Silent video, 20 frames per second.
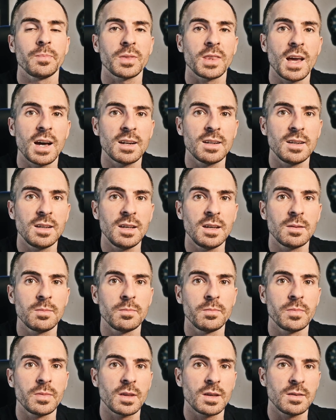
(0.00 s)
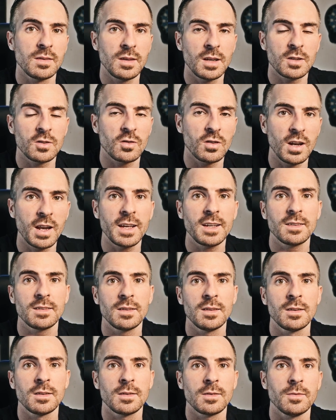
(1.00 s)
dann eben sehr
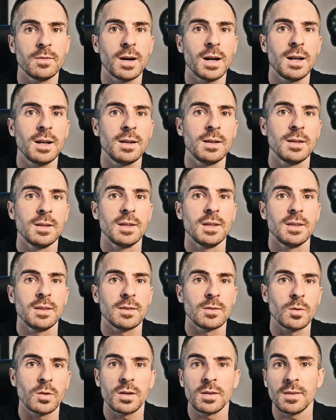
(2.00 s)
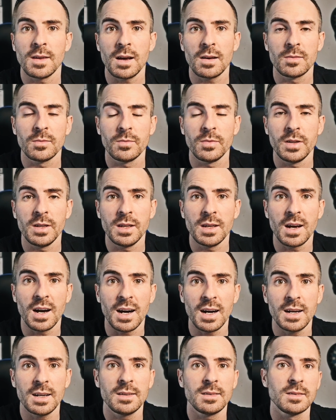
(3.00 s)
schlecht ist, weil solche Sachen wie
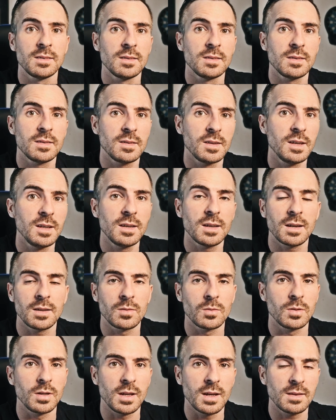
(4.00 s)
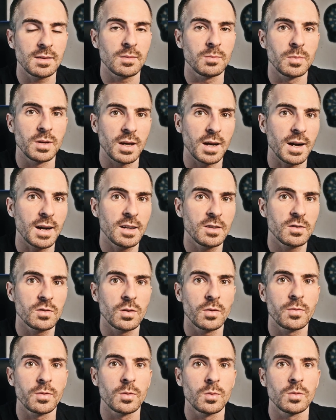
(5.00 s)
Eisen, Zink, also die ganzen
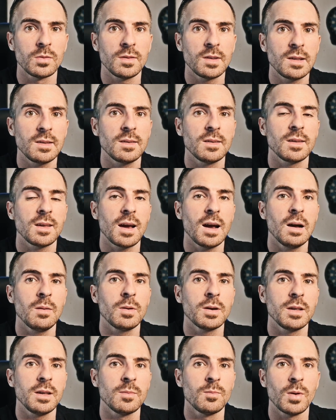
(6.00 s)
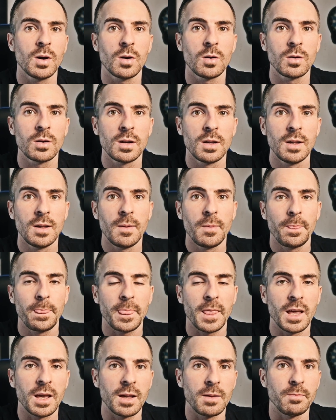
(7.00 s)
Mineralstoffe grundsätzlich, aber eben auch
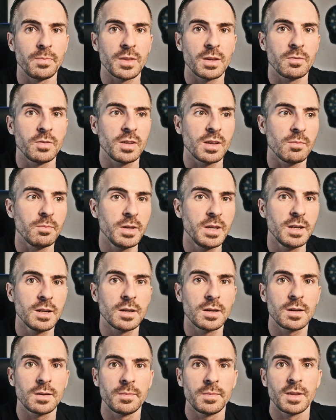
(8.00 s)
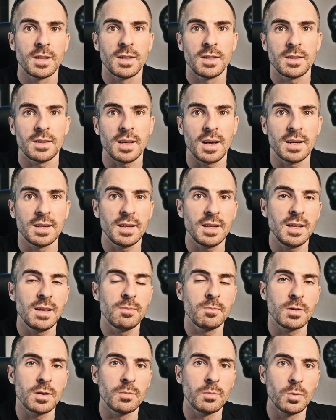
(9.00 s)
ähm, Vitamine dann
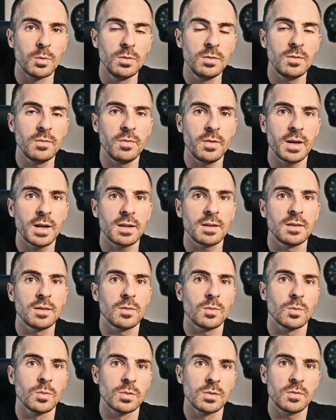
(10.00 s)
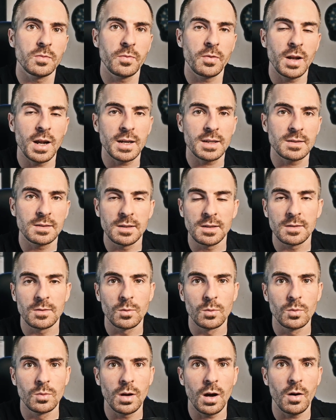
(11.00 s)
eben gebunden werden und vielleicht nicht
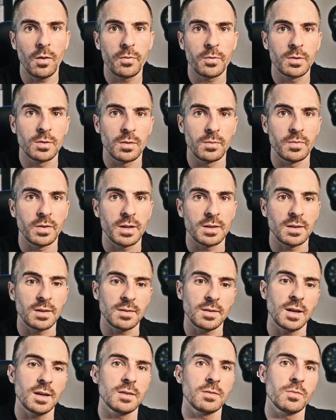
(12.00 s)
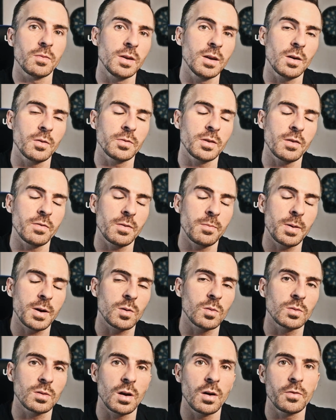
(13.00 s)
so gut aufgenommen werden. Das heißt, wenn auf der
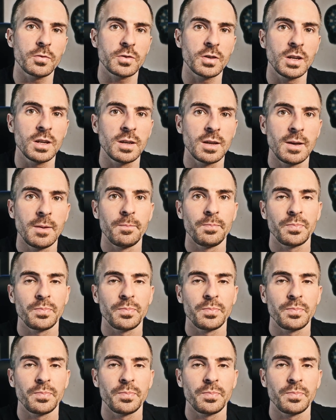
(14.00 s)
Verpackung draufsteht,